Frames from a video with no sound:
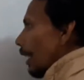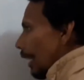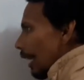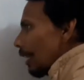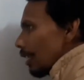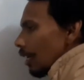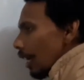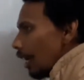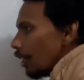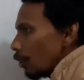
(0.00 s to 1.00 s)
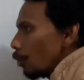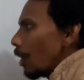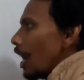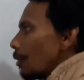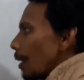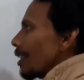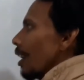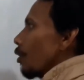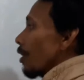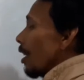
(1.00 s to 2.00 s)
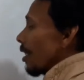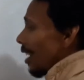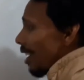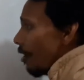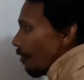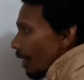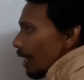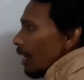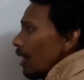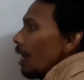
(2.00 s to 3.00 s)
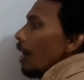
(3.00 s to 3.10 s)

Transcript: कि केंद्र सरकार की जो राजभाषा है उसका सारा वर्णन